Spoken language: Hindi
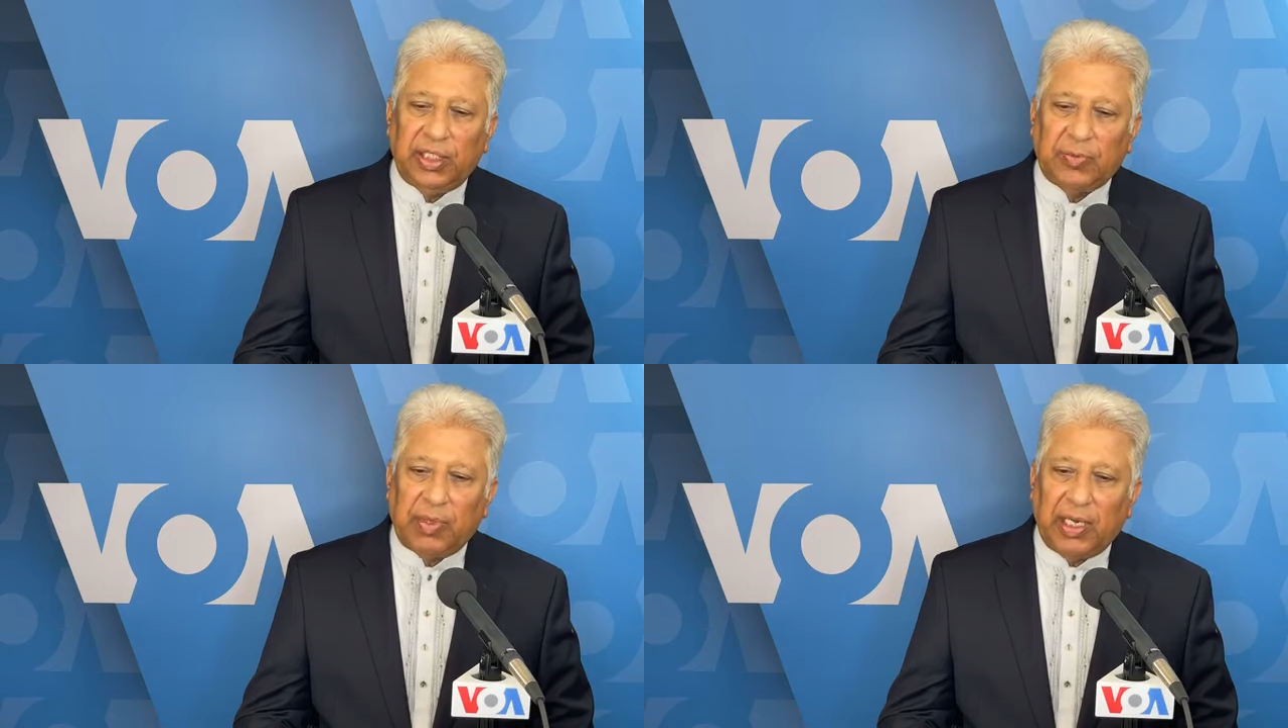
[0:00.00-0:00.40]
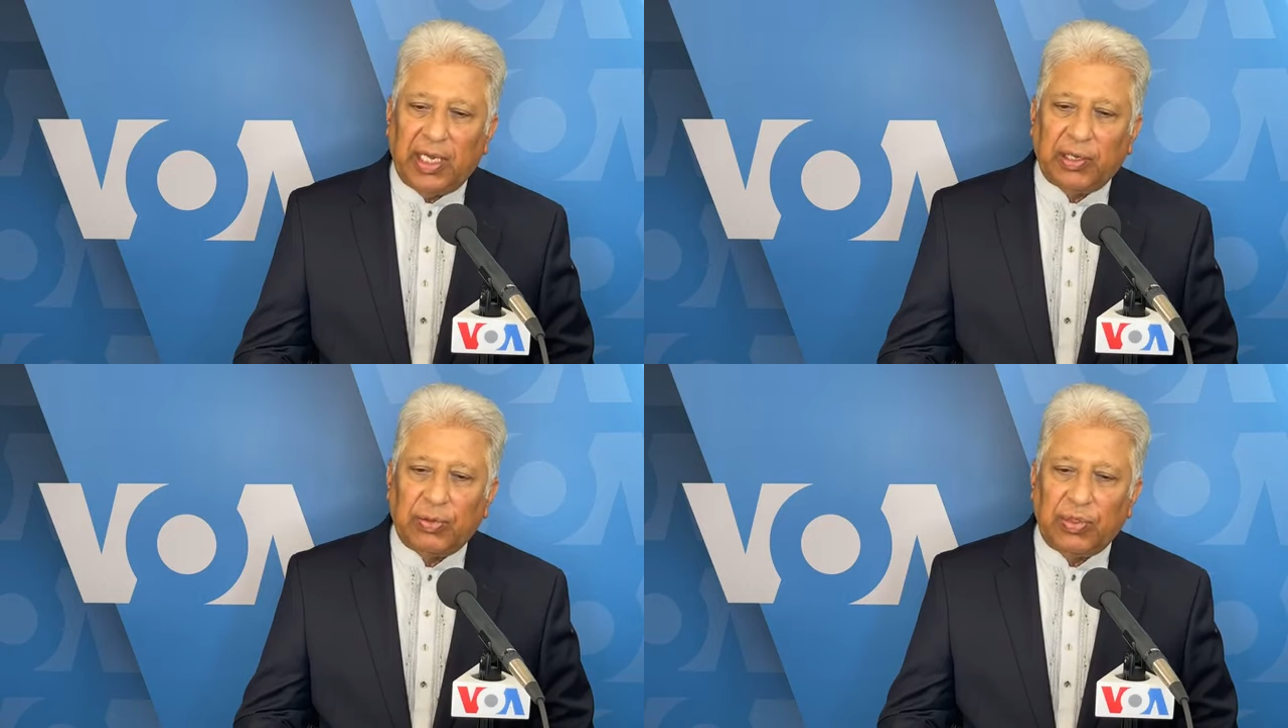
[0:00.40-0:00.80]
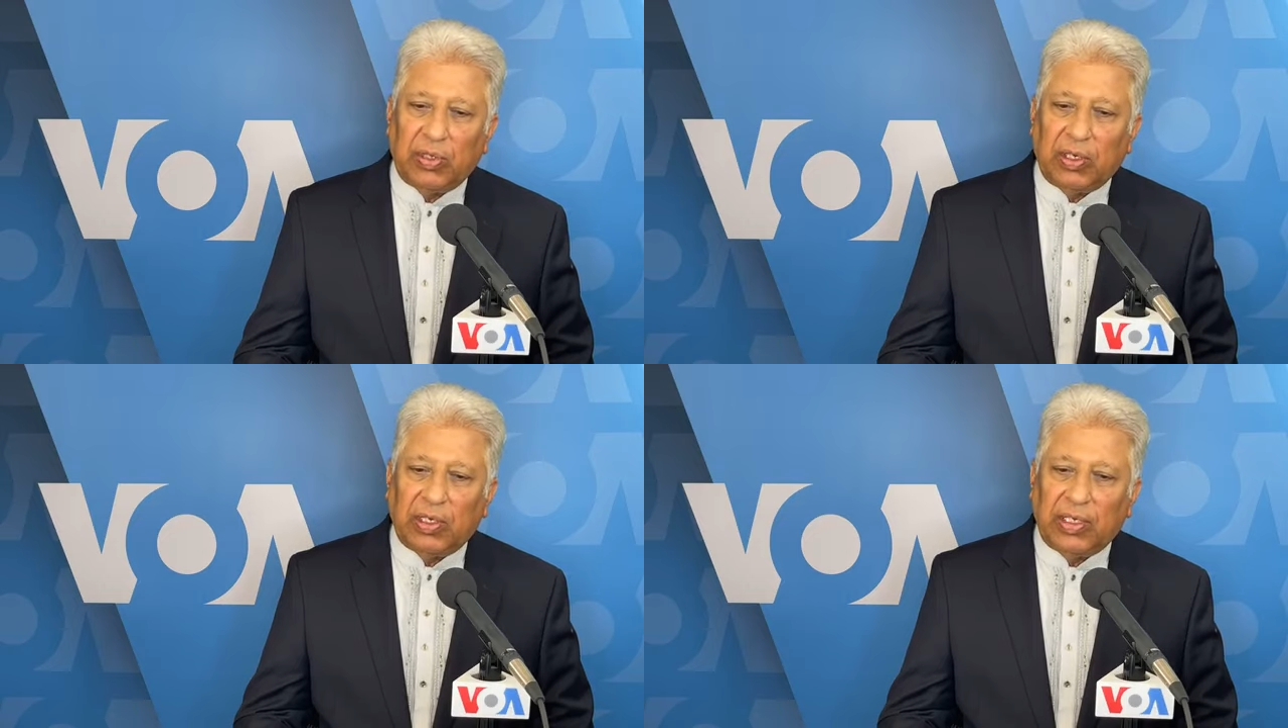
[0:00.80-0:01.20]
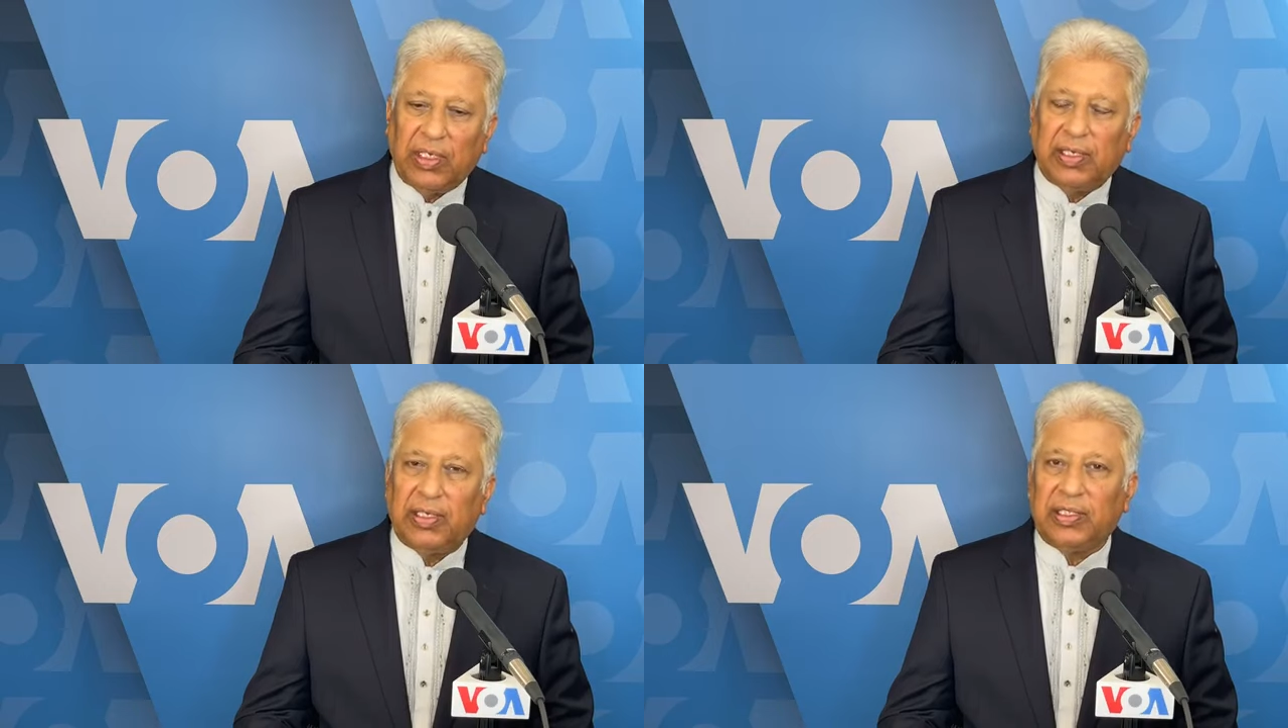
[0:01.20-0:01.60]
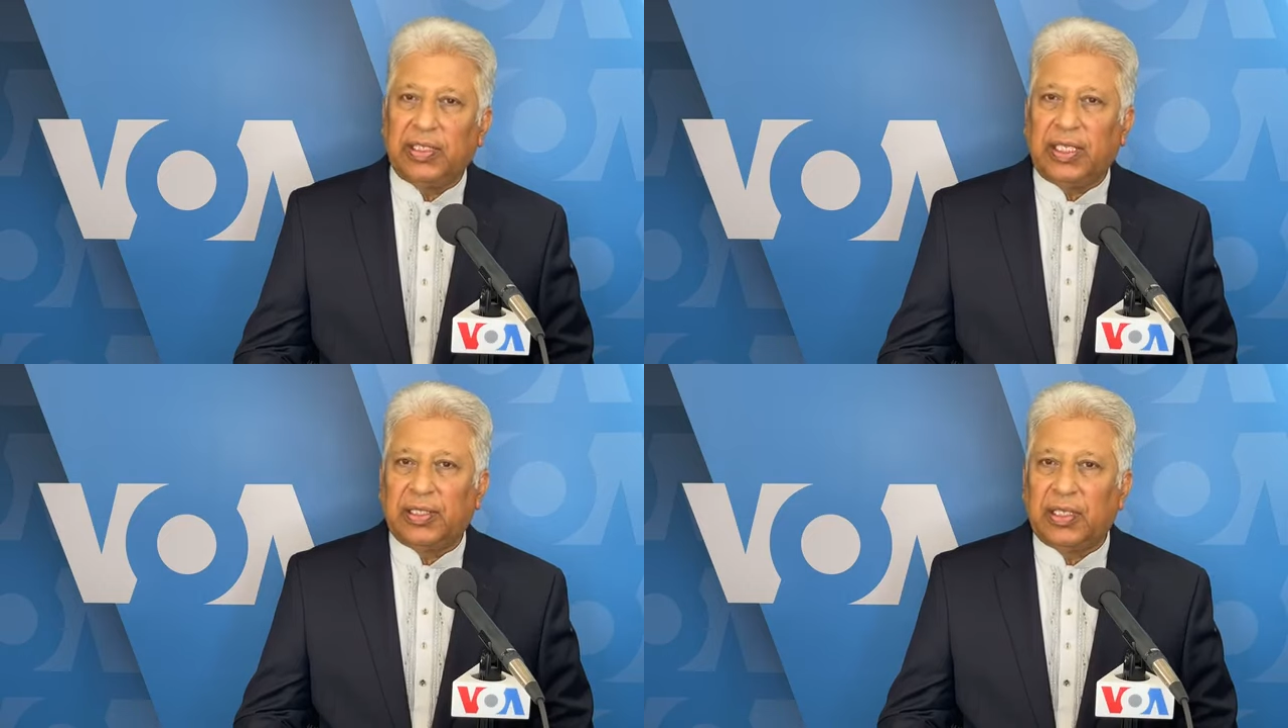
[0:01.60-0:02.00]
जिस पर लाखों डॉलर अखराज
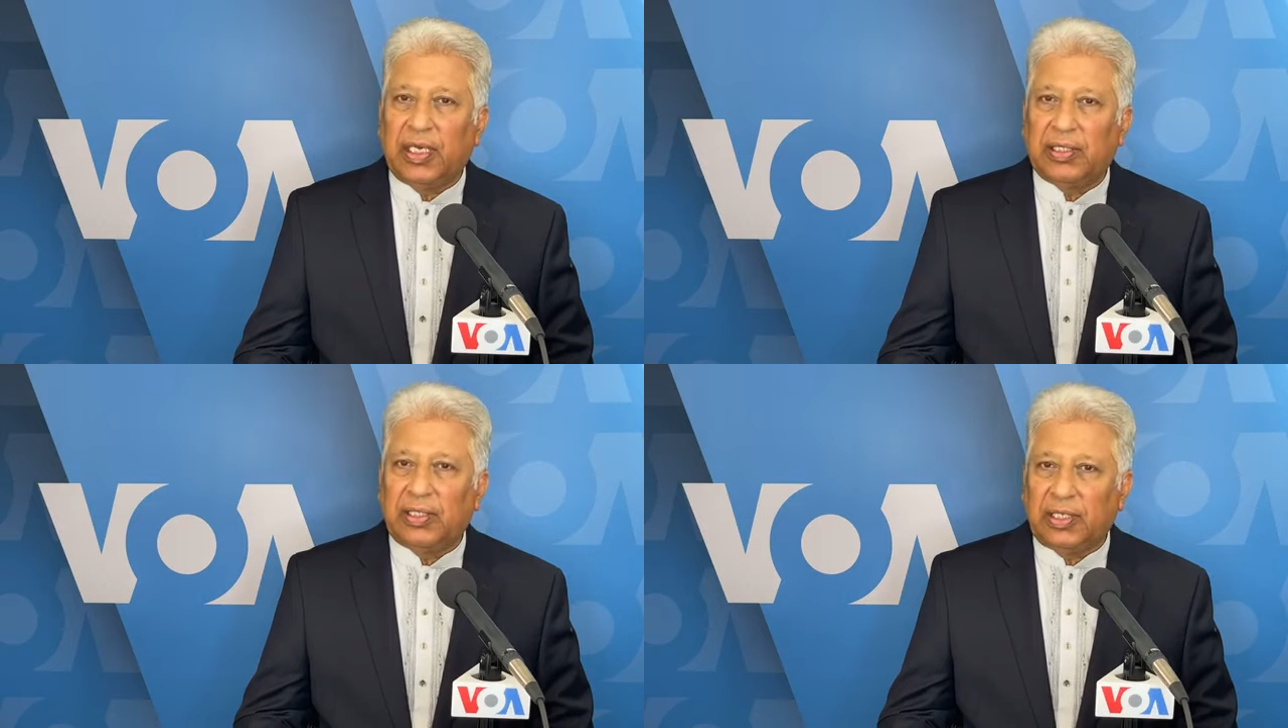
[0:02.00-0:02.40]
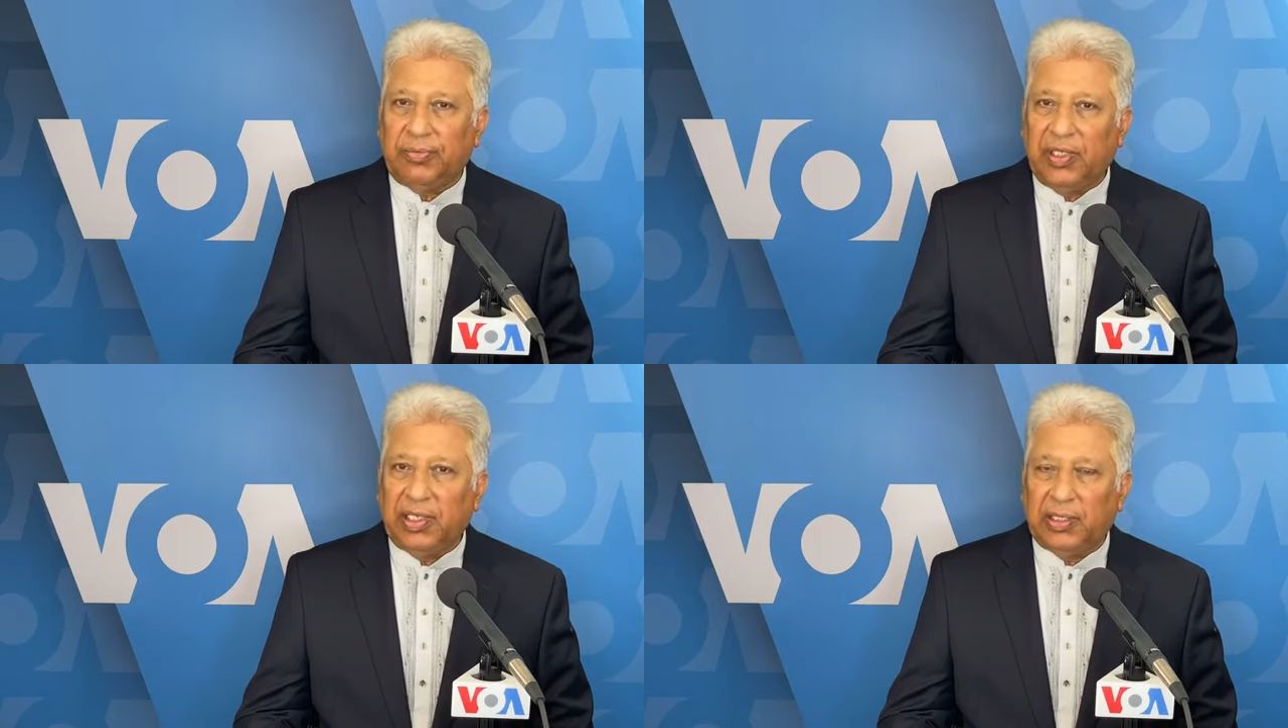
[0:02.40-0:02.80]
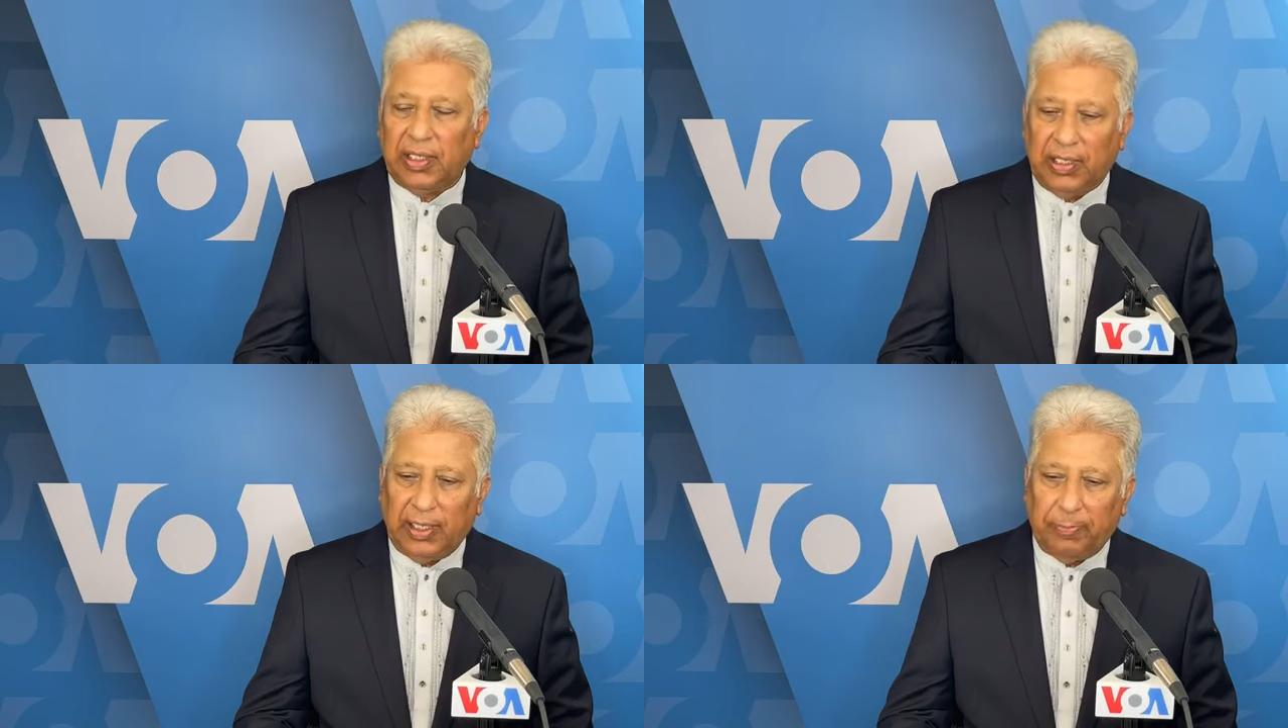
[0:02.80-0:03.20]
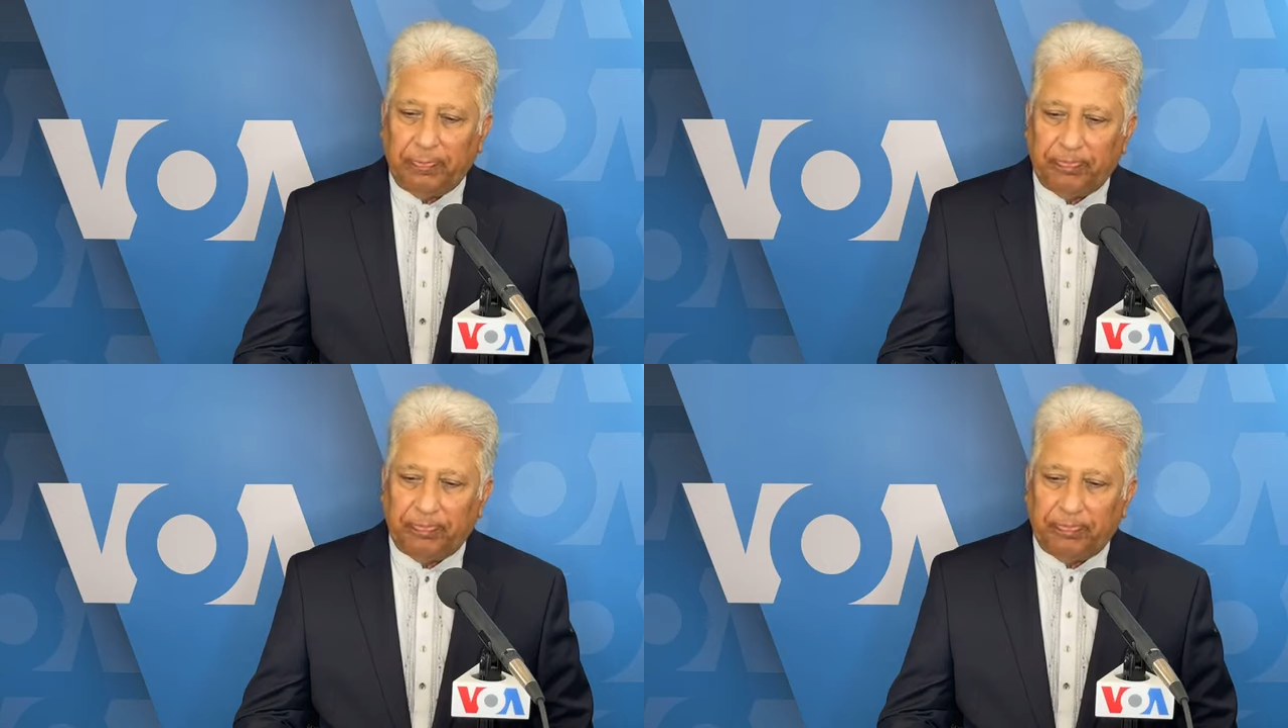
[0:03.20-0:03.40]
का तखमीना था